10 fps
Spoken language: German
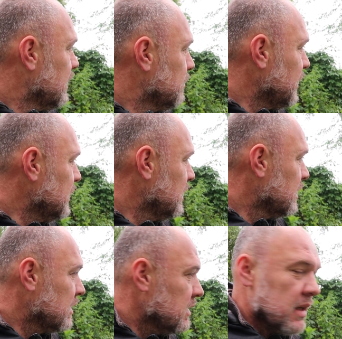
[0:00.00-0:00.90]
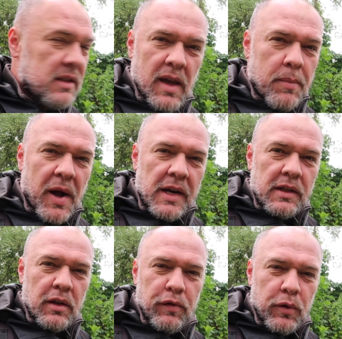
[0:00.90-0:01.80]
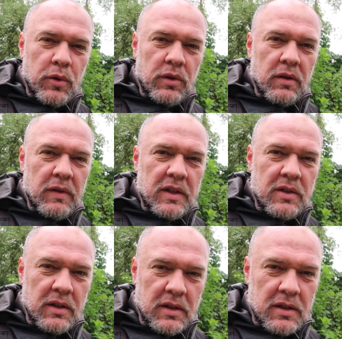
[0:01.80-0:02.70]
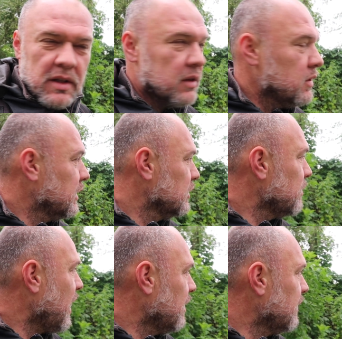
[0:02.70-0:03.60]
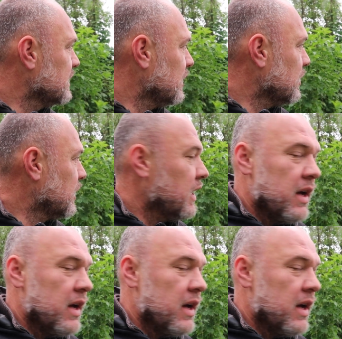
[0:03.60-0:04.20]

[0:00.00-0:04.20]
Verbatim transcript: ich bin ja sehr bald in der Früh unterwegs und das ist natürlich normalerweise auch